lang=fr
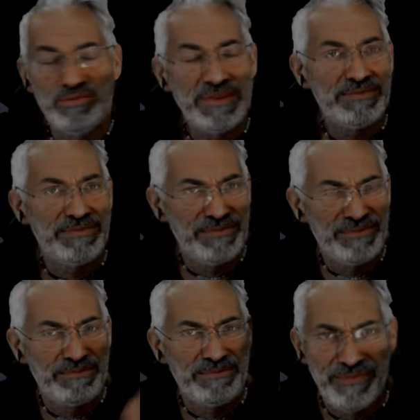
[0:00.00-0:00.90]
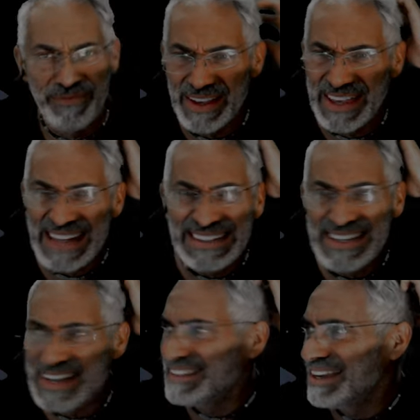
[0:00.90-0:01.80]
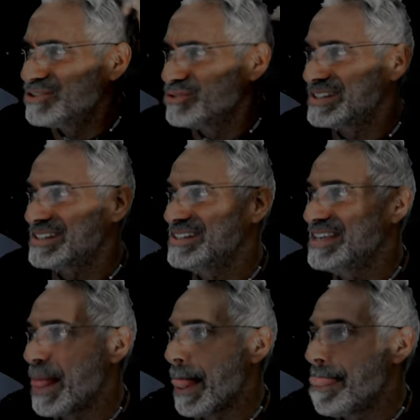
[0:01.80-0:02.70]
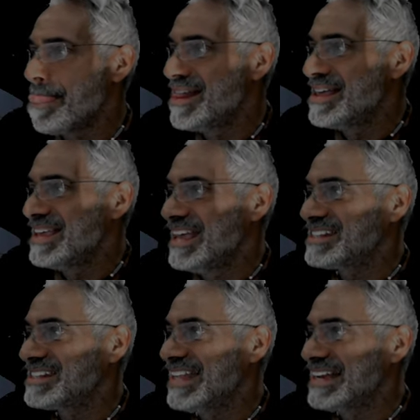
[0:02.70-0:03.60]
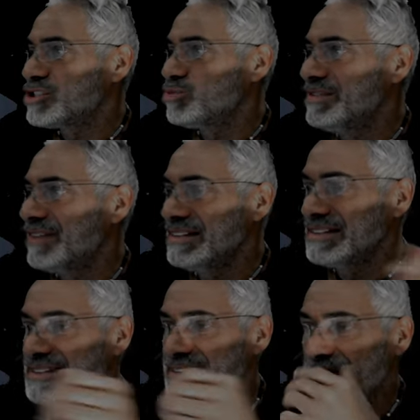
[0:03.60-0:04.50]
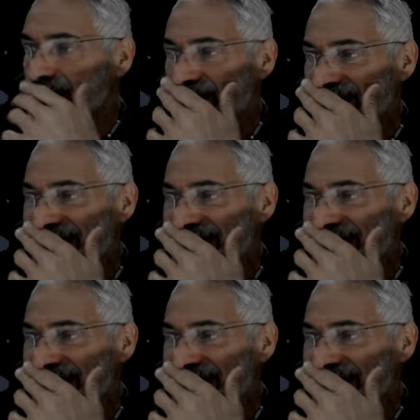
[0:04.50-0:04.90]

nous fait gratter la tête aussi. Et c'est la suivante.